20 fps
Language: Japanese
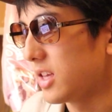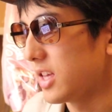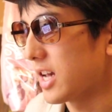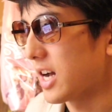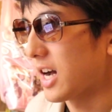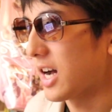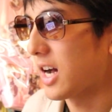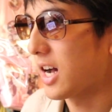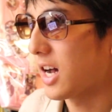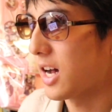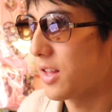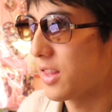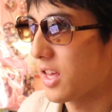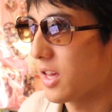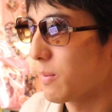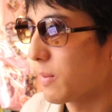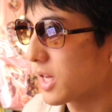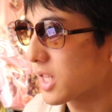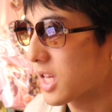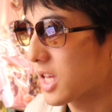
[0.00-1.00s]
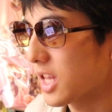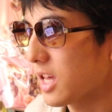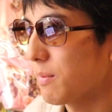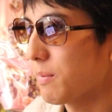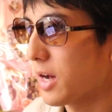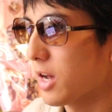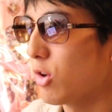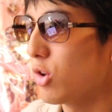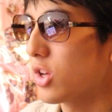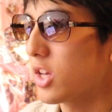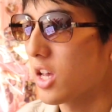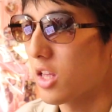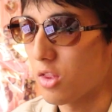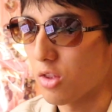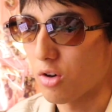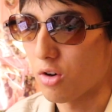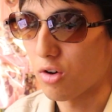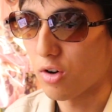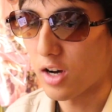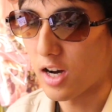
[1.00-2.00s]
いやーね、またね、前売り
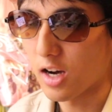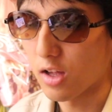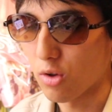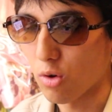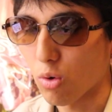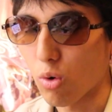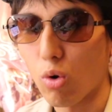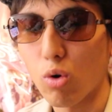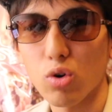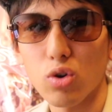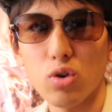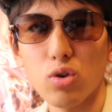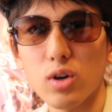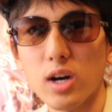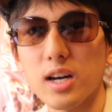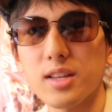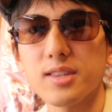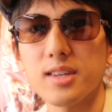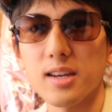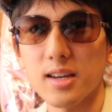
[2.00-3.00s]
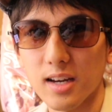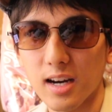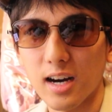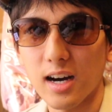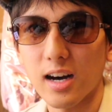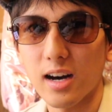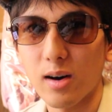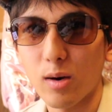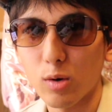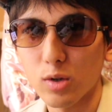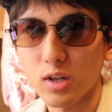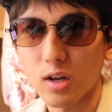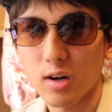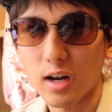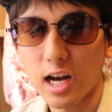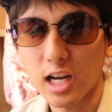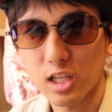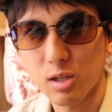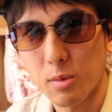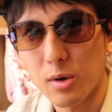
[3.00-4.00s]
券の購入合戦がおそら
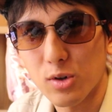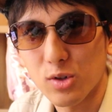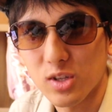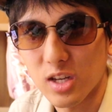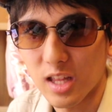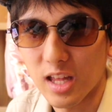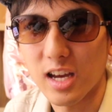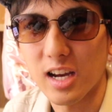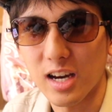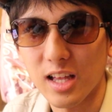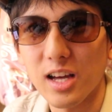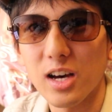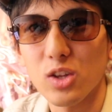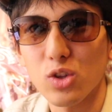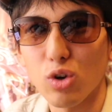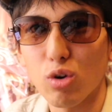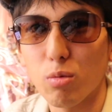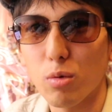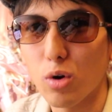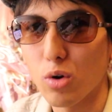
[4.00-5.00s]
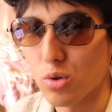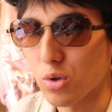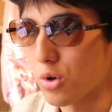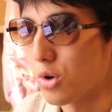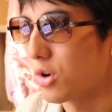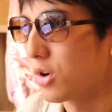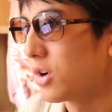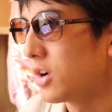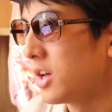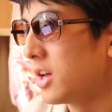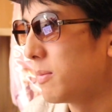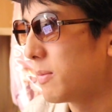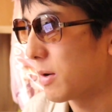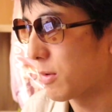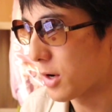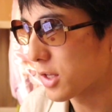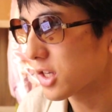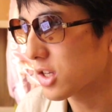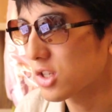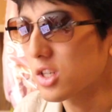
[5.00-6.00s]
く始まるんじゃないかなと思うと、ま
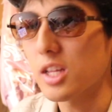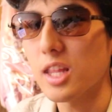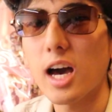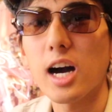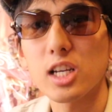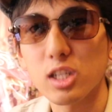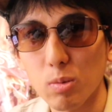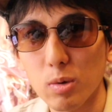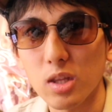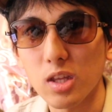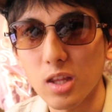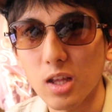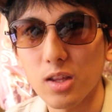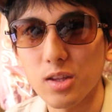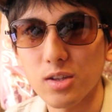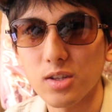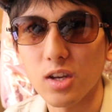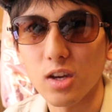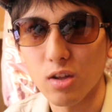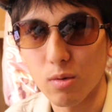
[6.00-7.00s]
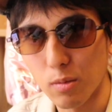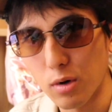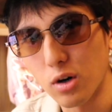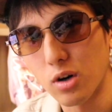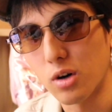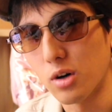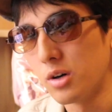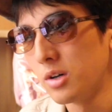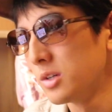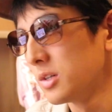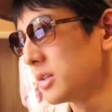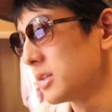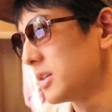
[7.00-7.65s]
あ、私はね、初めてなんですけども、